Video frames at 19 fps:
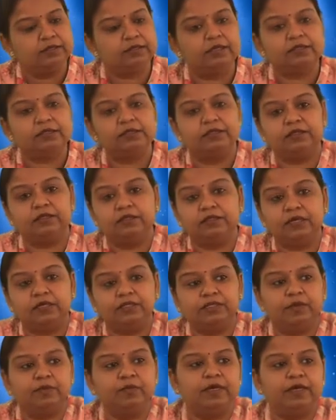जस्ट
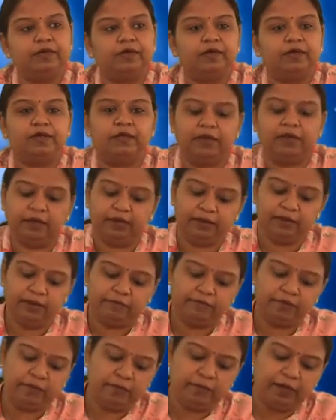टचअप दे सकते हैं या
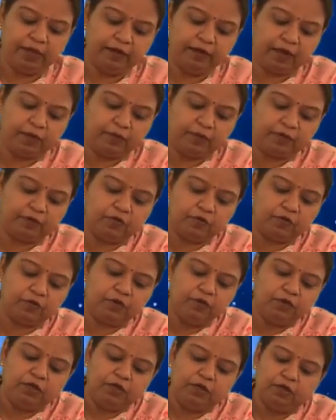फिर प्लेन आप इसको
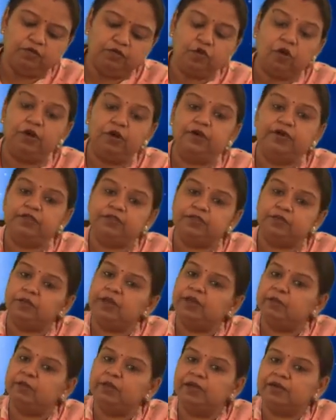सॉलिड्स
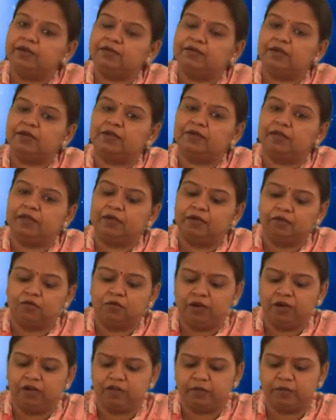में भी रख सकते हैं
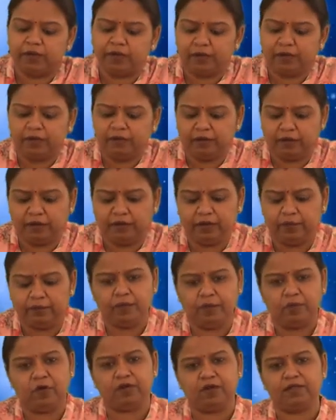सॉलिड्स में कई सारी
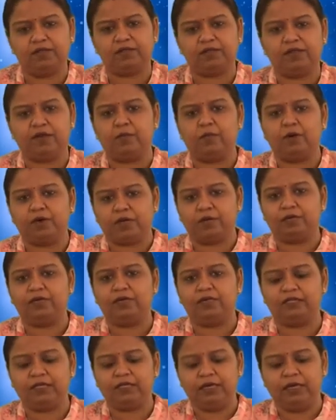आपने बॉटल्स का बॉटम
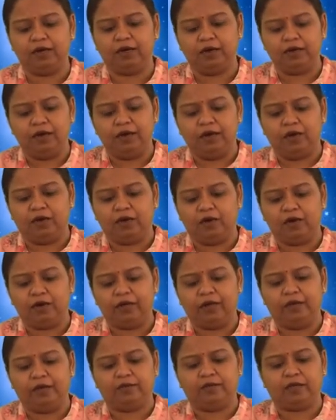कट किया और
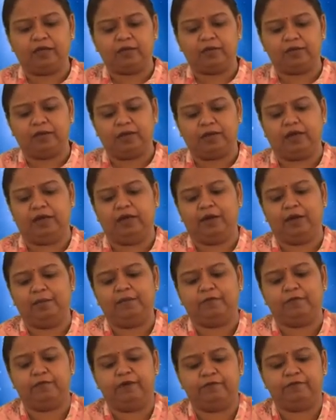एक साथ में रख लिया आप
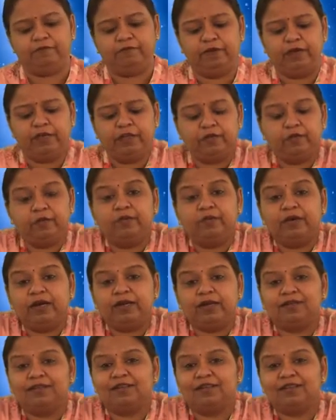इसमें फेस भी
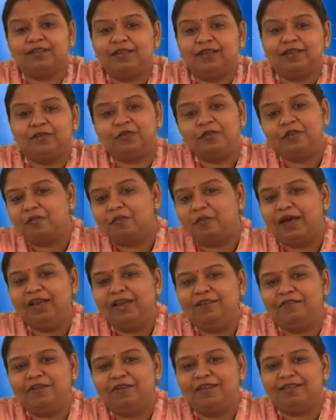बना सकते हैं जो
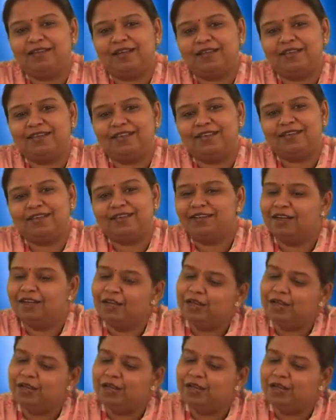स्माइली फेस आते हैं